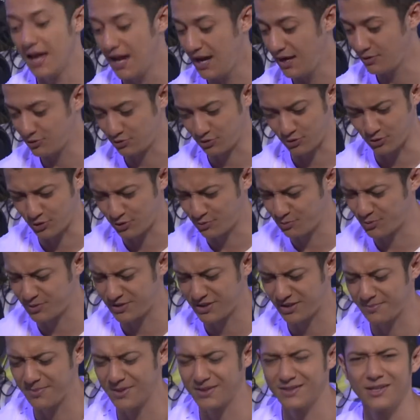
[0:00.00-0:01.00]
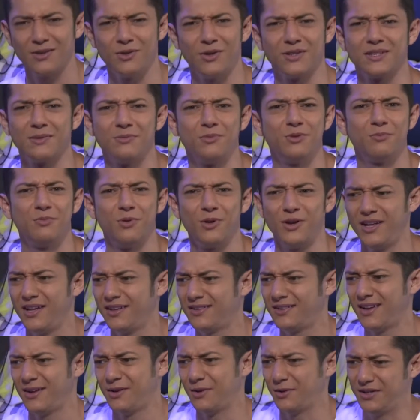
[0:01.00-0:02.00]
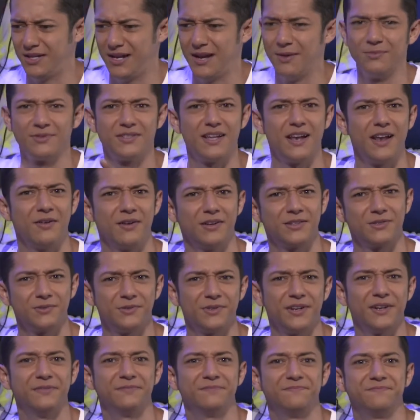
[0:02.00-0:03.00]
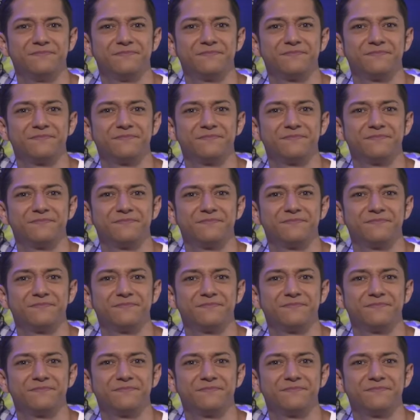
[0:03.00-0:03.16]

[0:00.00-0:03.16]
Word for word: Y nosotros muchas veces lo hacemos bolita y lo tiramos a la basura.